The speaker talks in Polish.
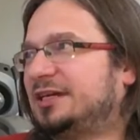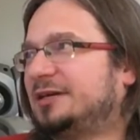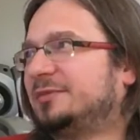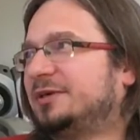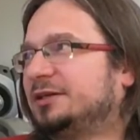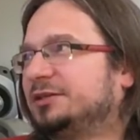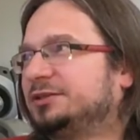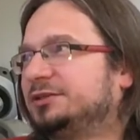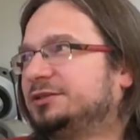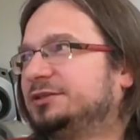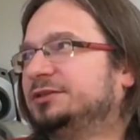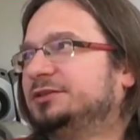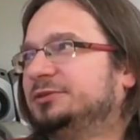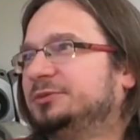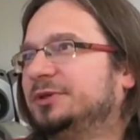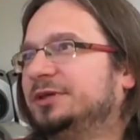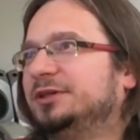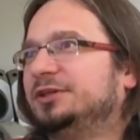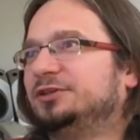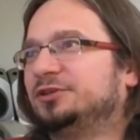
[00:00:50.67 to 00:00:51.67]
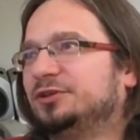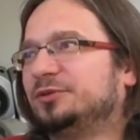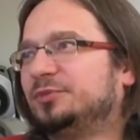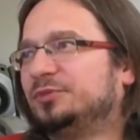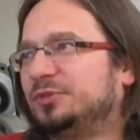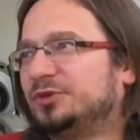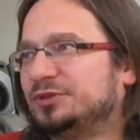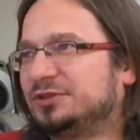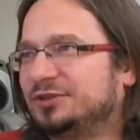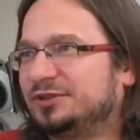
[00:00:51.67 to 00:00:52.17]
y, zamach, siłę i
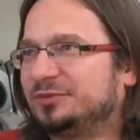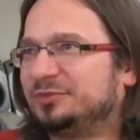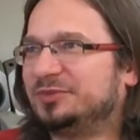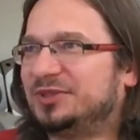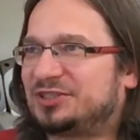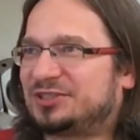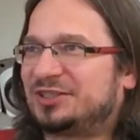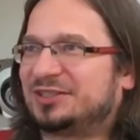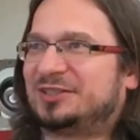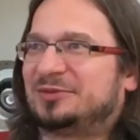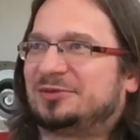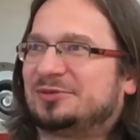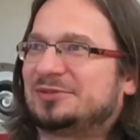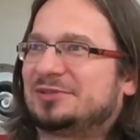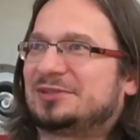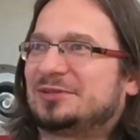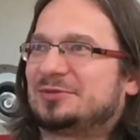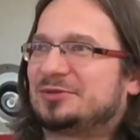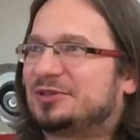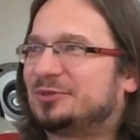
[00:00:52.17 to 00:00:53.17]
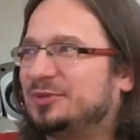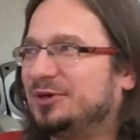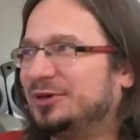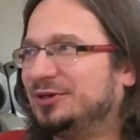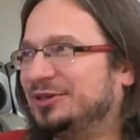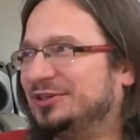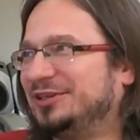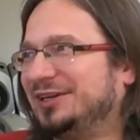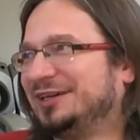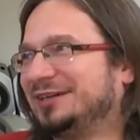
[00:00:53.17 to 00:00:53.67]
to po co Miesz tak naprawdę został
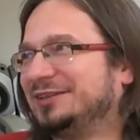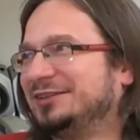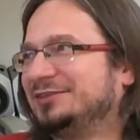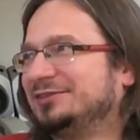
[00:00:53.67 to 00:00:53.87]
zrobiony, tak?